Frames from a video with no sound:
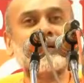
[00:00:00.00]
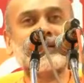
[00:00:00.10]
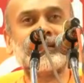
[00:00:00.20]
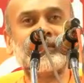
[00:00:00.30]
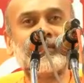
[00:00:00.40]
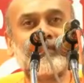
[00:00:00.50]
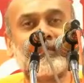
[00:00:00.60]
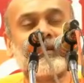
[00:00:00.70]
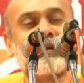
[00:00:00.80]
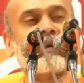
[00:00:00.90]
பாசம்
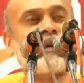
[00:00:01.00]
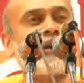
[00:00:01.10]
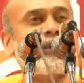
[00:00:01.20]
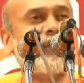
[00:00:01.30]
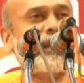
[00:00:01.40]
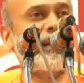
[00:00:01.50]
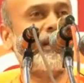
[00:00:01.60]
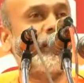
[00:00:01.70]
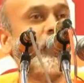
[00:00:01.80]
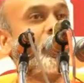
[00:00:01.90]

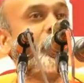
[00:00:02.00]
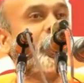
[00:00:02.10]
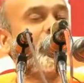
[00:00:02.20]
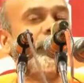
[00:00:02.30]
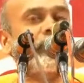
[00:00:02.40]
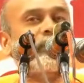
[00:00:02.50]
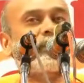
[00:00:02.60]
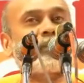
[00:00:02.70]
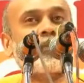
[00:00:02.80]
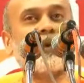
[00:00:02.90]
கருணை
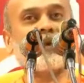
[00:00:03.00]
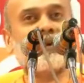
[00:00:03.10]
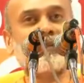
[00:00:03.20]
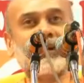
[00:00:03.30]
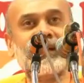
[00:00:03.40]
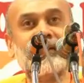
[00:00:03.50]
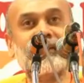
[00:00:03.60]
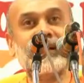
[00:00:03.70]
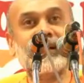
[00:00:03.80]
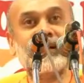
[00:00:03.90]
கோபம் பொறாமை
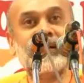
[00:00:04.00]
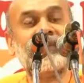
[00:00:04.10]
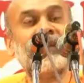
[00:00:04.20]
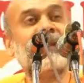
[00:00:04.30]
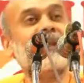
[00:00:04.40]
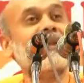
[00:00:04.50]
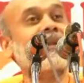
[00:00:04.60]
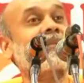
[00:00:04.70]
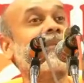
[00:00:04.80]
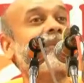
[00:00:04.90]

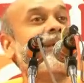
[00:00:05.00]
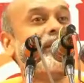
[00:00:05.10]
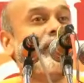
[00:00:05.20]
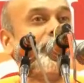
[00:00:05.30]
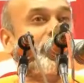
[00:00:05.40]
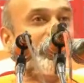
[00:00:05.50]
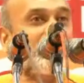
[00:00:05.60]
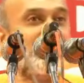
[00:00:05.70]
இவைகளையெல்லாம் நம்ம பார்க்க